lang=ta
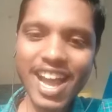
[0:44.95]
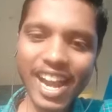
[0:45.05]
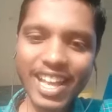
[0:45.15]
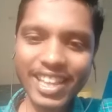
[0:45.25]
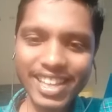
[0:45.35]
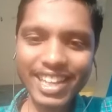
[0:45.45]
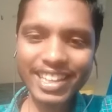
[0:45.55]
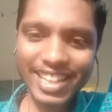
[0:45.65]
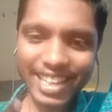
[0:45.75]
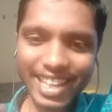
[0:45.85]
ஆனா அந்த
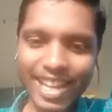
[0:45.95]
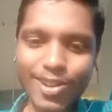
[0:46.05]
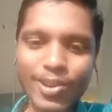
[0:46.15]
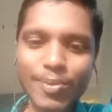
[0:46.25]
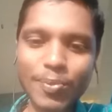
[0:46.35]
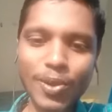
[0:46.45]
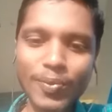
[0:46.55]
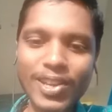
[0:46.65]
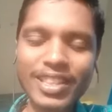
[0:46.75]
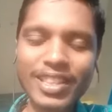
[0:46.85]
நேரத்தில் அதை கேட்கக்கூடிய பொறுமையா